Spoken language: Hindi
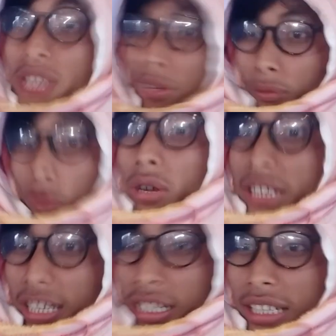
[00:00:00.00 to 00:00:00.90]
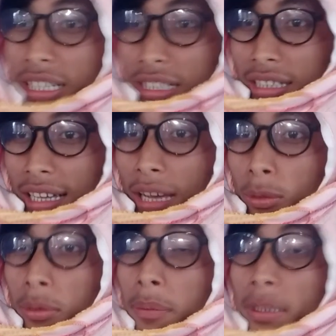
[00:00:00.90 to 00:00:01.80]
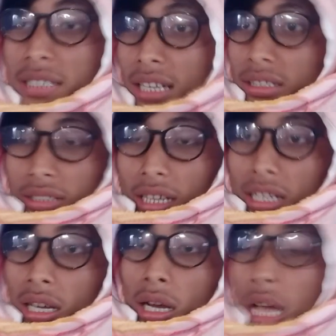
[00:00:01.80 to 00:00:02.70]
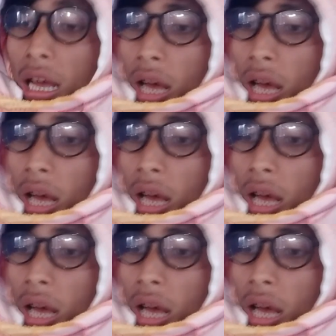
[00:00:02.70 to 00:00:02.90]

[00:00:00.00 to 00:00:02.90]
सिर्फ फ़ोन खरीद नहीं सका है वो भी पचास हज़ार का